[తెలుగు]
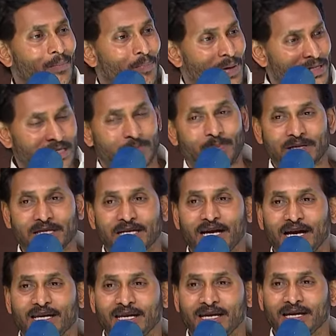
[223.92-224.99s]
ప్రతి
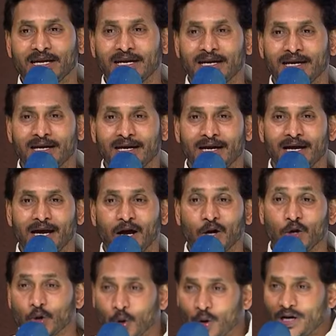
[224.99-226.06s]
పథకాన్ని
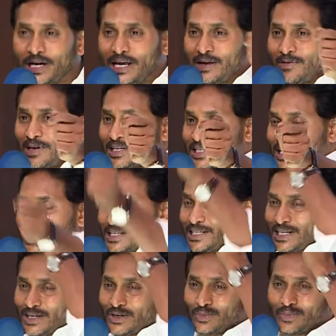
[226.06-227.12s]
డోర్ డెలివరీ
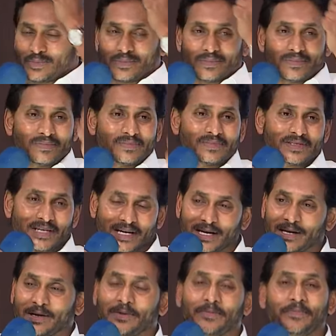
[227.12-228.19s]
చేయించాడు
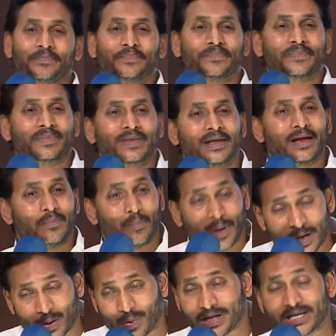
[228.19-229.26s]
జగన్
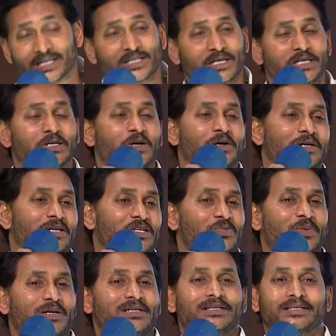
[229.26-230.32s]
మన వైఎస్ఆర్ కాంగ్రెస్
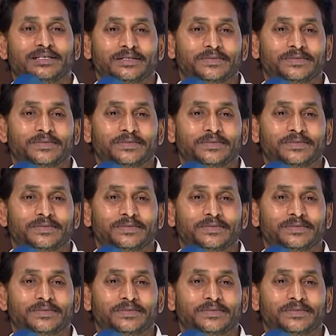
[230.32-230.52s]
పార్టీ